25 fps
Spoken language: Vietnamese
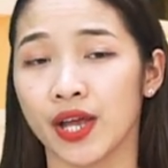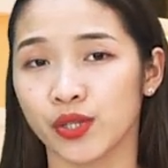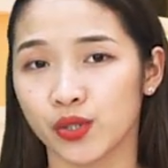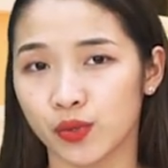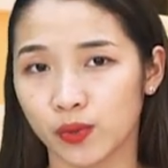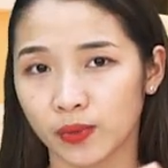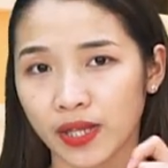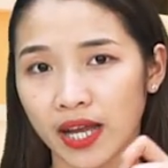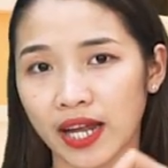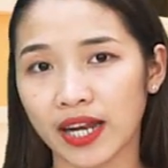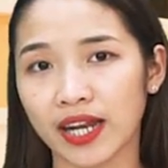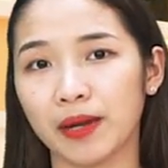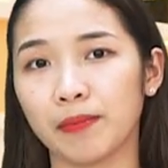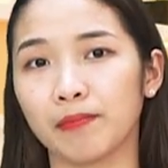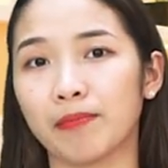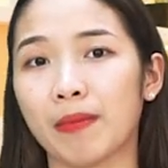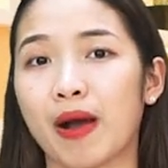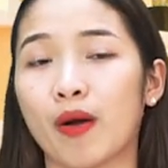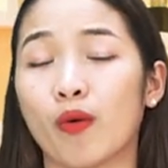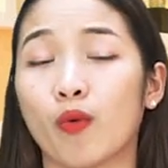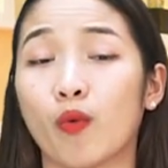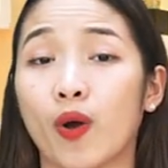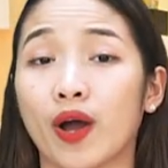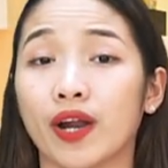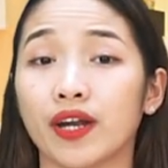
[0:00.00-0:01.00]
chúng ta nên
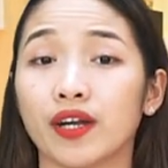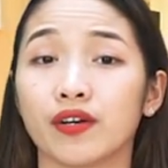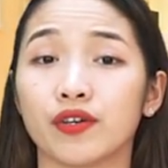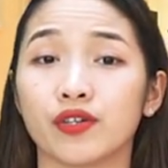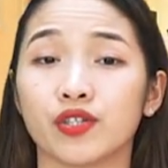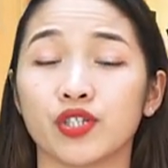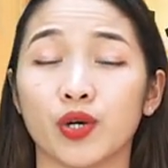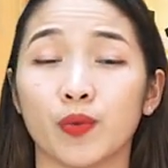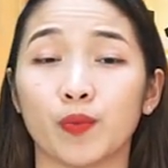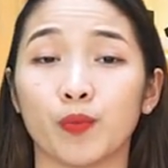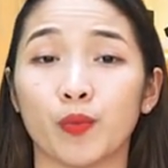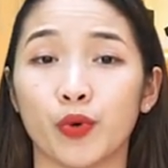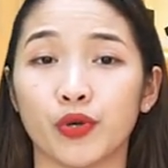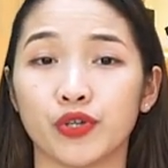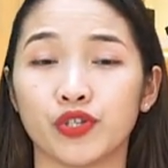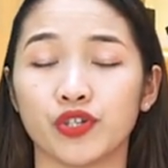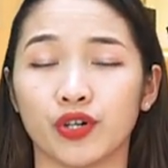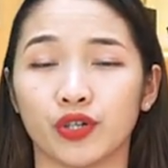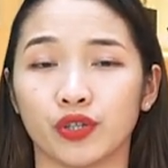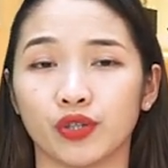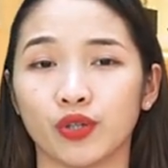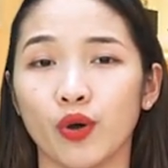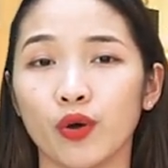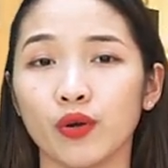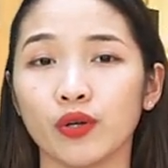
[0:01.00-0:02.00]
bảo quản ở trong môi
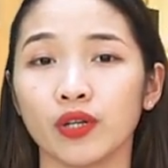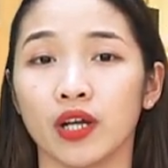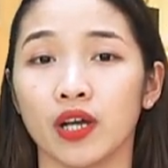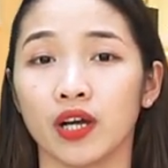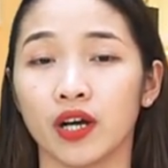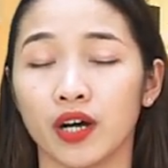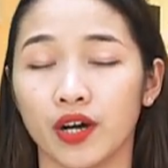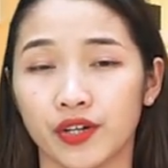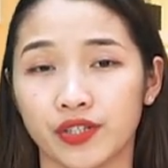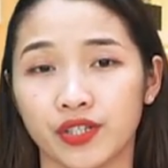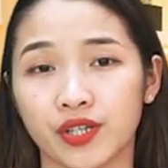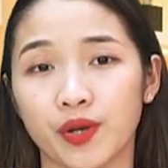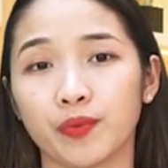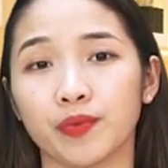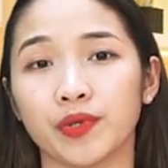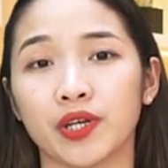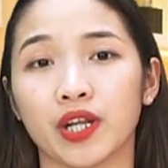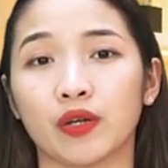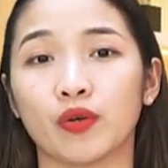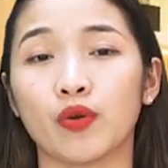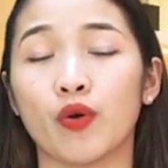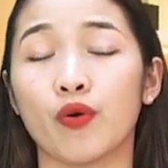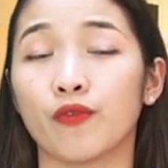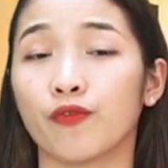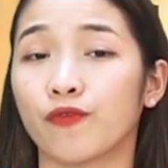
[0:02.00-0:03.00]
trường tốt, ở trong
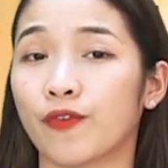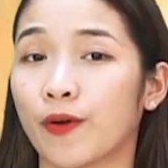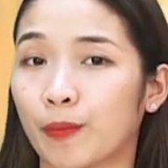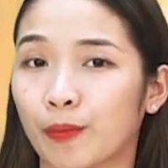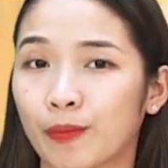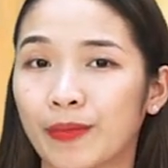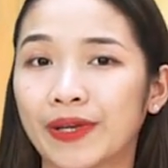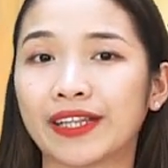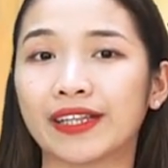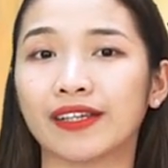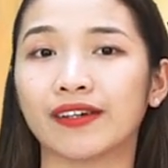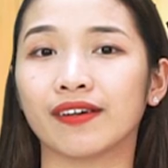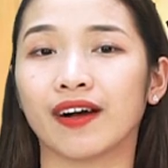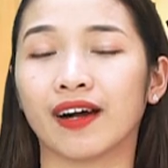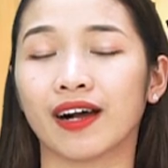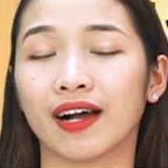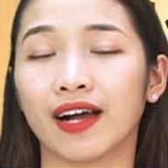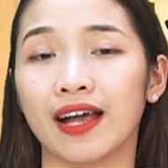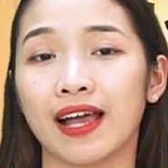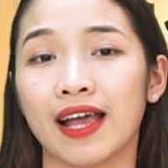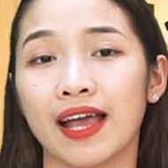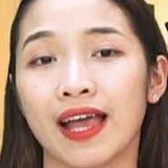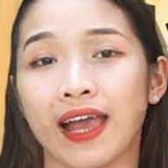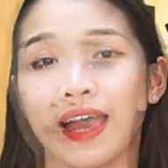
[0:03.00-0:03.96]
nhiệt độ phòng bình thường.